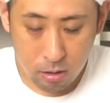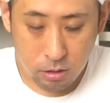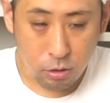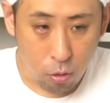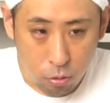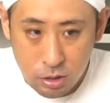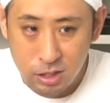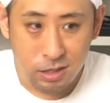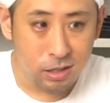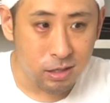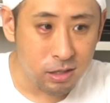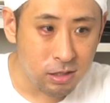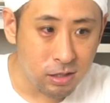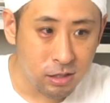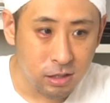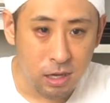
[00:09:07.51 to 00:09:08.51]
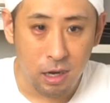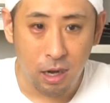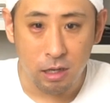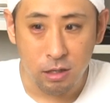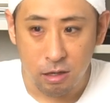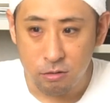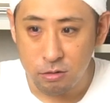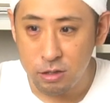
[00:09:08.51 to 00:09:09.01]
そぎ切りにして
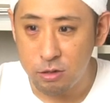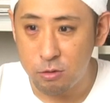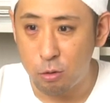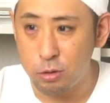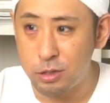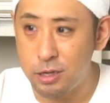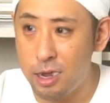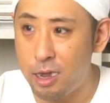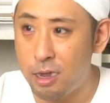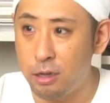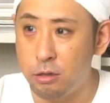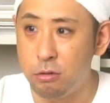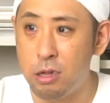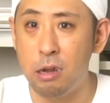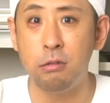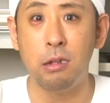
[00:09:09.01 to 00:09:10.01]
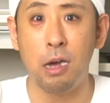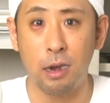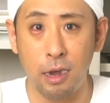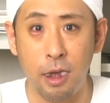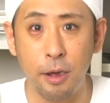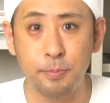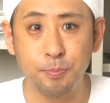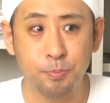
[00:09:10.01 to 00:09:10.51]
片栗粉して茹でるだ
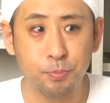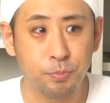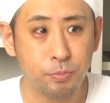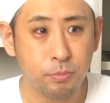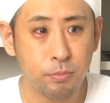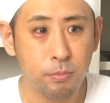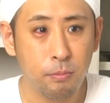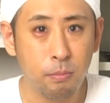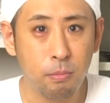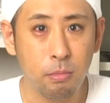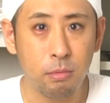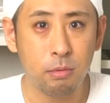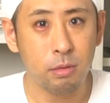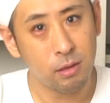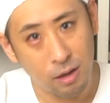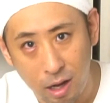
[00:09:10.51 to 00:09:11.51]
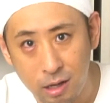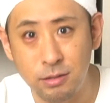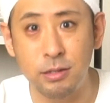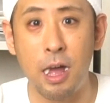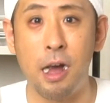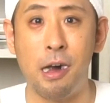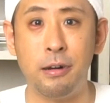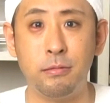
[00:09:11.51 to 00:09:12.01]
け簡
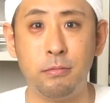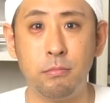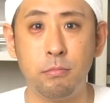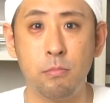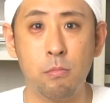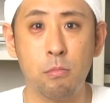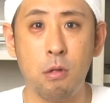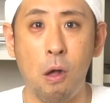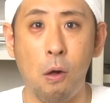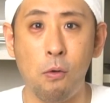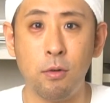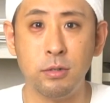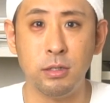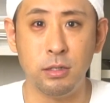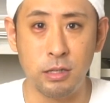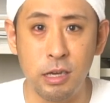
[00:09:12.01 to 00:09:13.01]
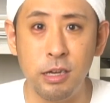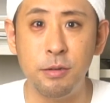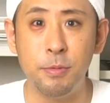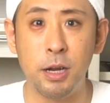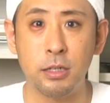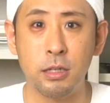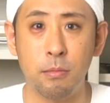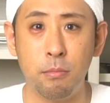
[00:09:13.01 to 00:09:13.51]
単ぜひ
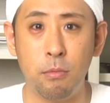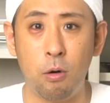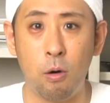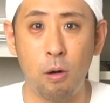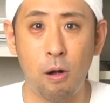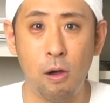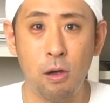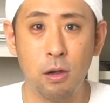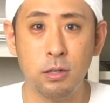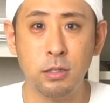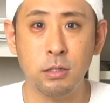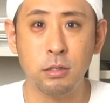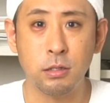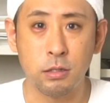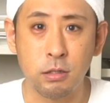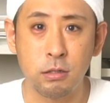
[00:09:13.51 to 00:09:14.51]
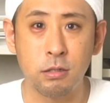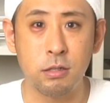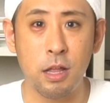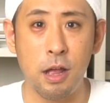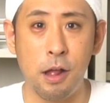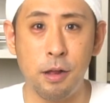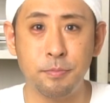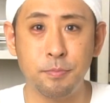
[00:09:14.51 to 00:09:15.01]
皆さんも作っ
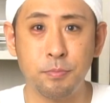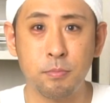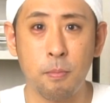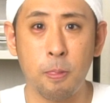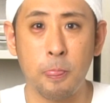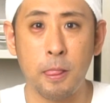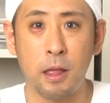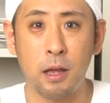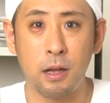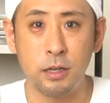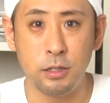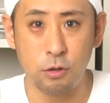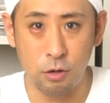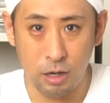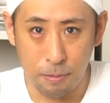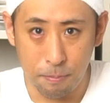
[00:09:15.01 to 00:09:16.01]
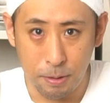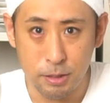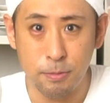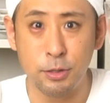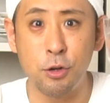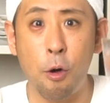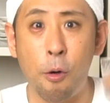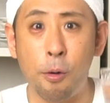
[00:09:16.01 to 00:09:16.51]
て一緒に乾杯し
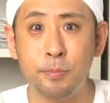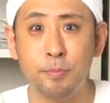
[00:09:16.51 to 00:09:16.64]
ましょ